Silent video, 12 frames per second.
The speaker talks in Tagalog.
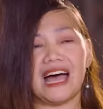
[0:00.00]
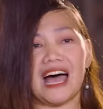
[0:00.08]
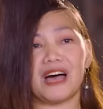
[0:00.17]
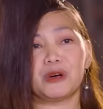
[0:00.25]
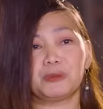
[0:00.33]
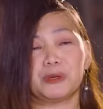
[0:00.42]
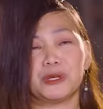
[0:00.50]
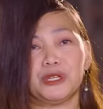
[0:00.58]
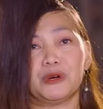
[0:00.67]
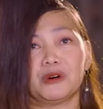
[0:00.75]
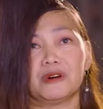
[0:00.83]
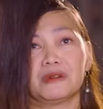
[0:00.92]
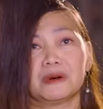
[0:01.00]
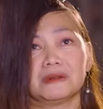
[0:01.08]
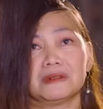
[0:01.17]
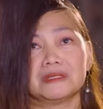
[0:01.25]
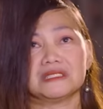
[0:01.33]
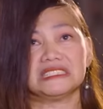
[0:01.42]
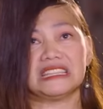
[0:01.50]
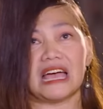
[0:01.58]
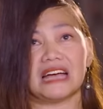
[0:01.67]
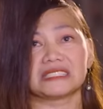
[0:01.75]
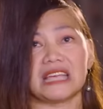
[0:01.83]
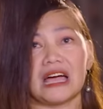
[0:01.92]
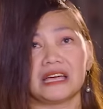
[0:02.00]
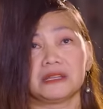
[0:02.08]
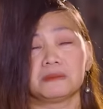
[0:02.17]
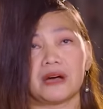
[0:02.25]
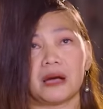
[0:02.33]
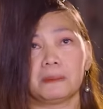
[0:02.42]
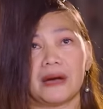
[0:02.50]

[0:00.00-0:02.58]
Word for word: ako po yung inaasahan ng mga